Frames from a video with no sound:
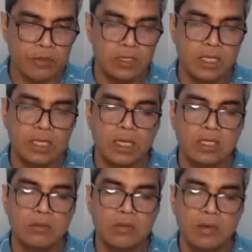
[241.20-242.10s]
पॉन एक
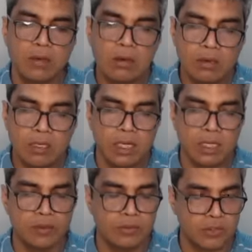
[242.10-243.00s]
कदम और
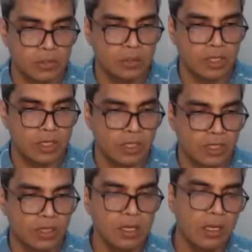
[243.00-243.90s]
आगे पुश हो गया है
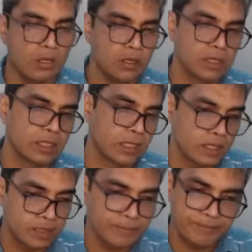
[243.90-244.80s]
और
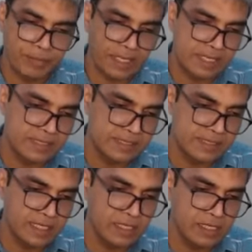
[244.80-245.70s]
यहाँ
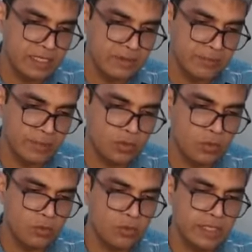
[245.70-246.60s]
एग्जैक्टली exactly,
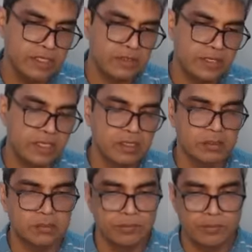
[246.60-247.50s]
बिल्कुल वही थ्रेट
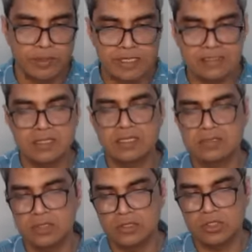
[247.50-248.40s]
कैसलेट
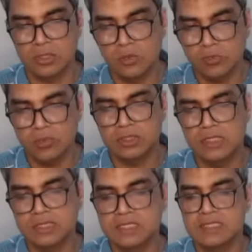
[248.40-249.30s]
स्ट्रक्चर को पूरी
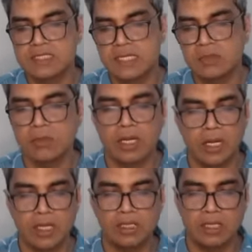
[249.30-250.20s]
तरह से डिस्टर्ब
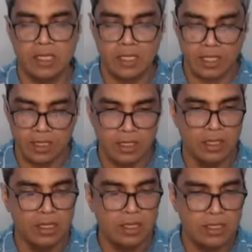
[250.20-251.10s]
करने की तैयारी है
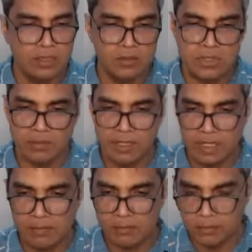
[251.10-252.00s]
लेकिन उससे
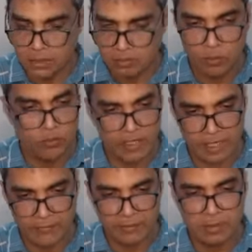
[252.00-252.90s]
पहले मूव है
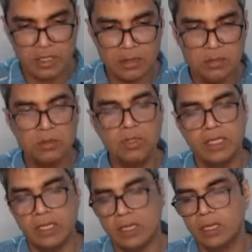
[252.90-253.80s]
एफएम का उन्होंने
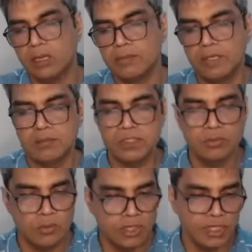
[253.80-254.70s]
यहाँ अपने बिशप
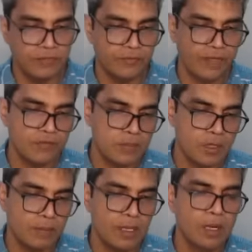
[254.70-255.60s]
को लिया ई फाइव
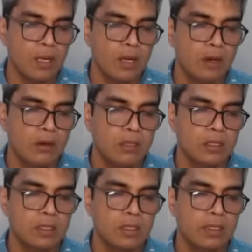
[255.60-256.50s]
स्क्वायर पर
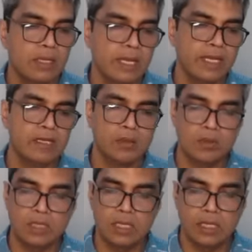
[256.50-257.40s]
और नाइट को
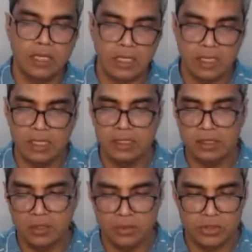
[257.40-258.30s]
टारगेट लगाने
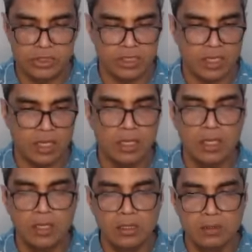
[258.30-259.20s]
की कोशिश है
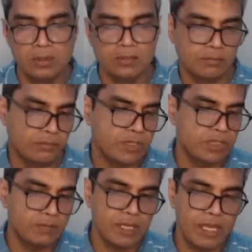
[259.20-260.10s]
तो इन
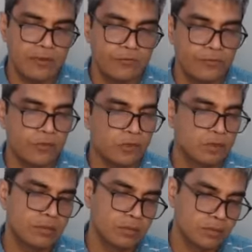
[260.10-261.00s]
बिशप एफ फोर
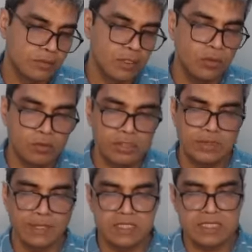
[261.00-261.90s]
बिल्कुल
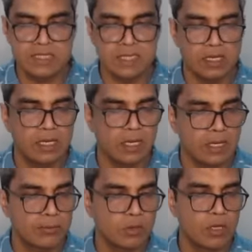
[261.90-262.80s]
बिशप एक्सचेंज करिए अगर
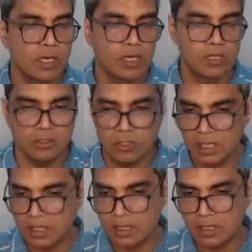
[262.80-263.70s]
आपको करने हैं तो
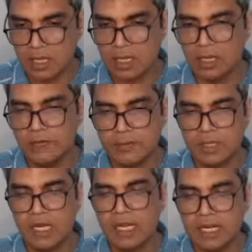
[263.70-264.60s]
लेकिन यहाँ एफ एम
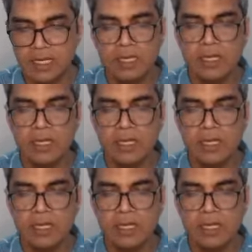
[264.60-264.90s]
गैलर ने